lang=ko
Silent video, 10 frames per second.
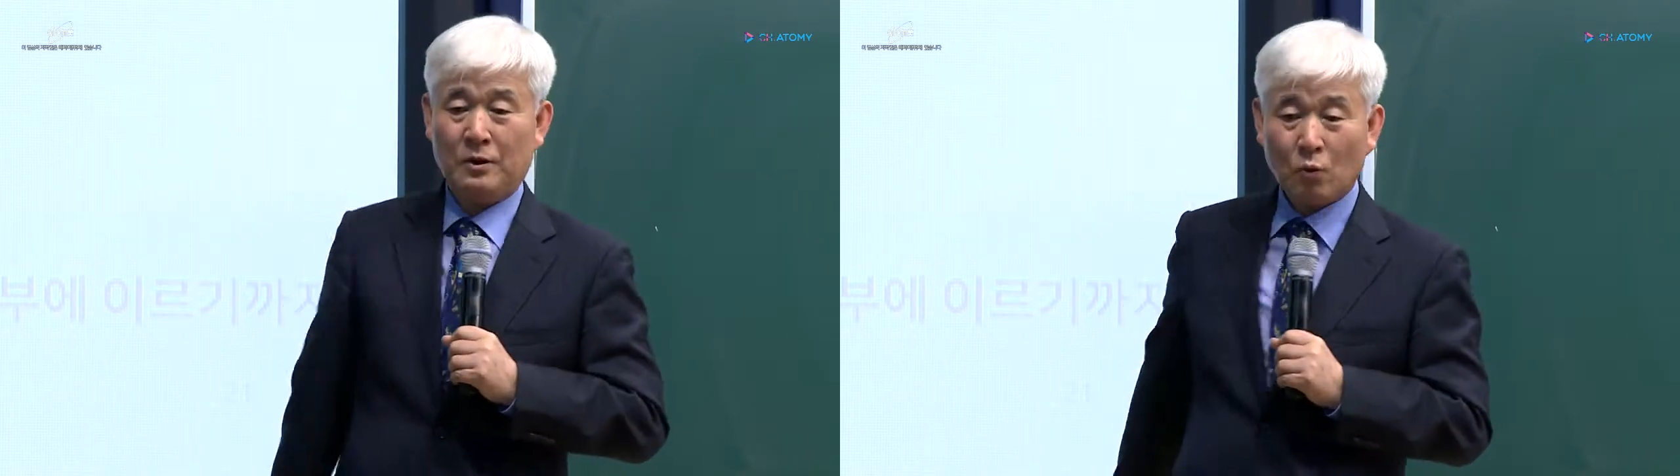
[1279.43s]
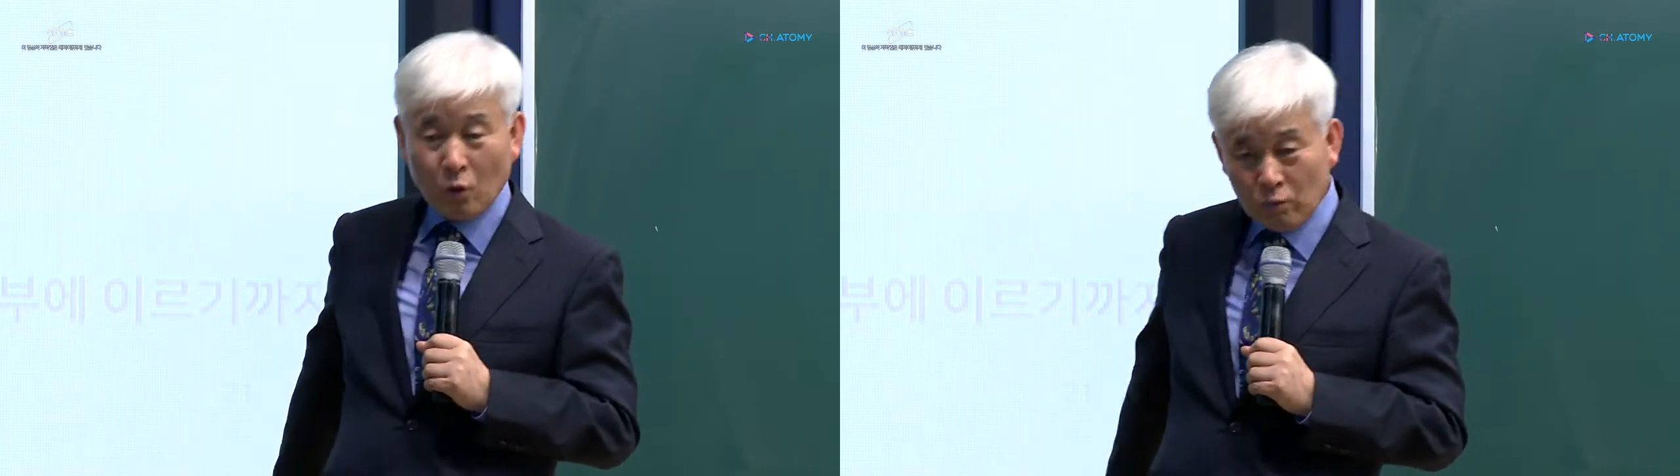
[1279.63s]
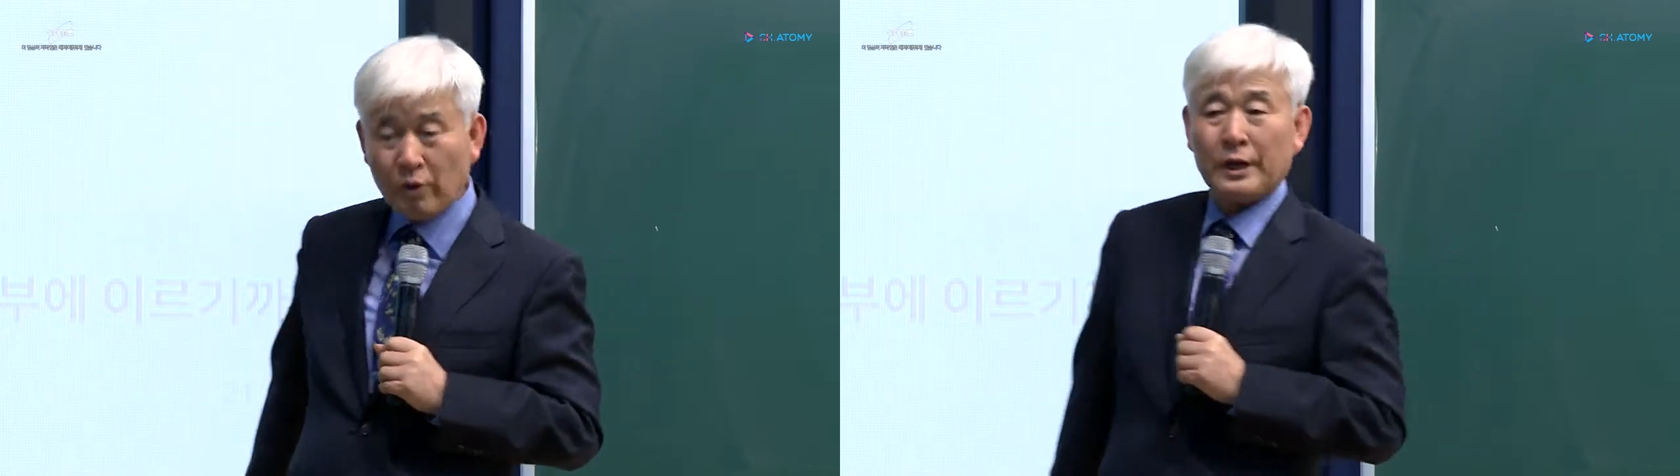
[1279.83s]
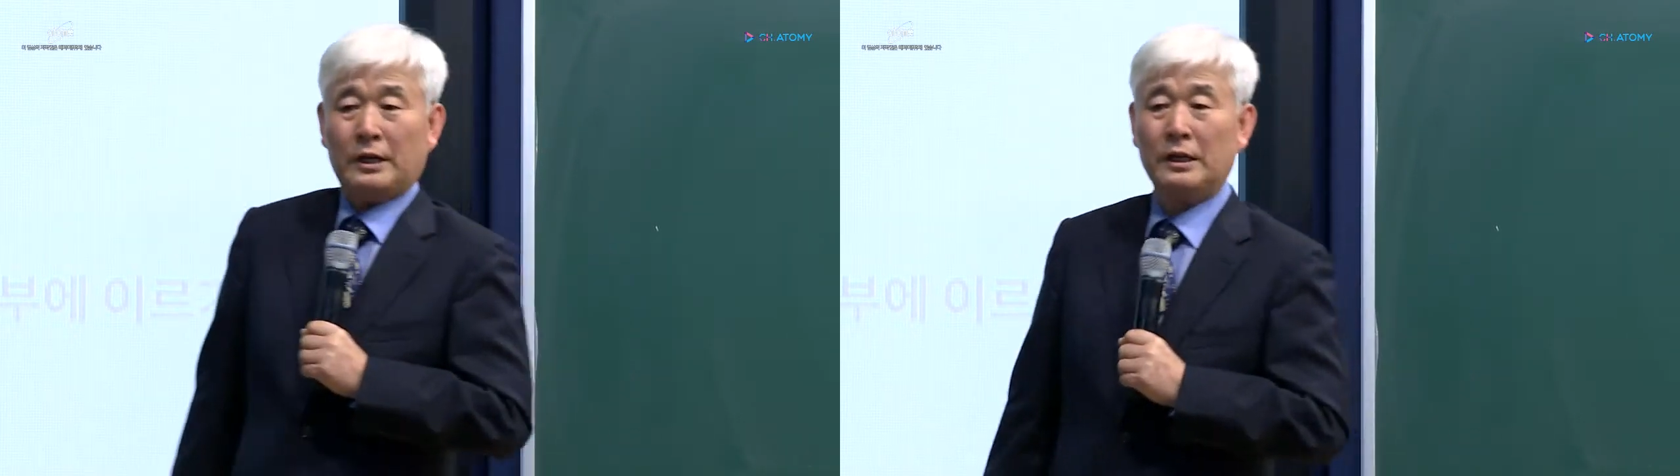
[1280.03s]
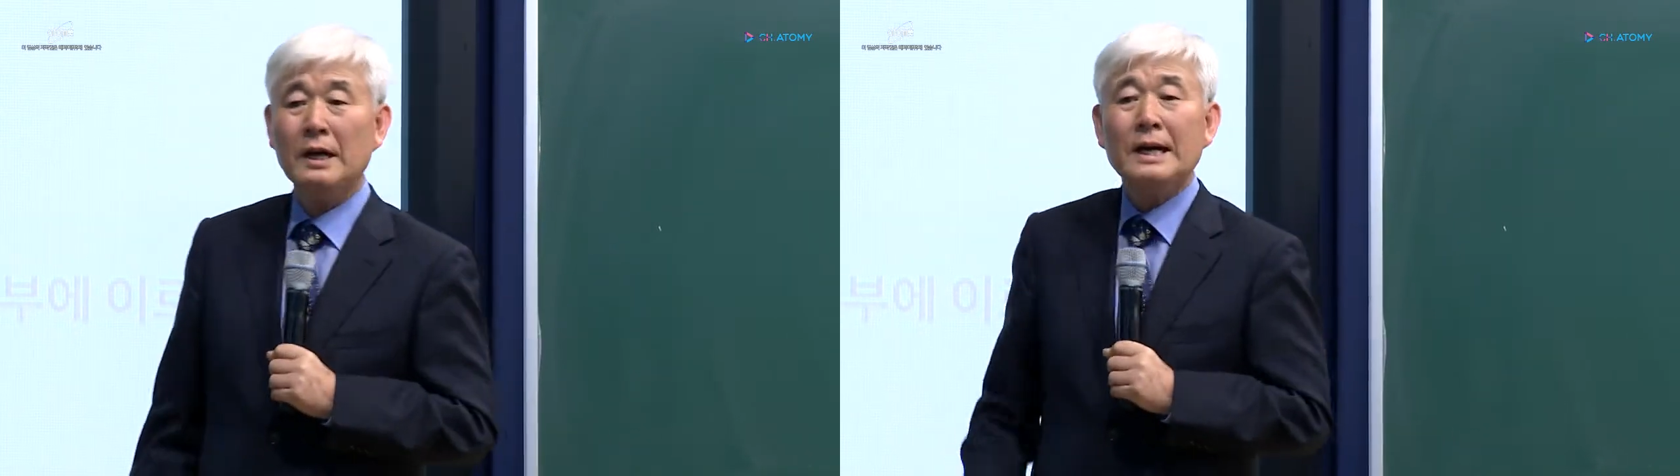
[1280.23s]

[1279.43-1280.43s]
공부를 해야 돼.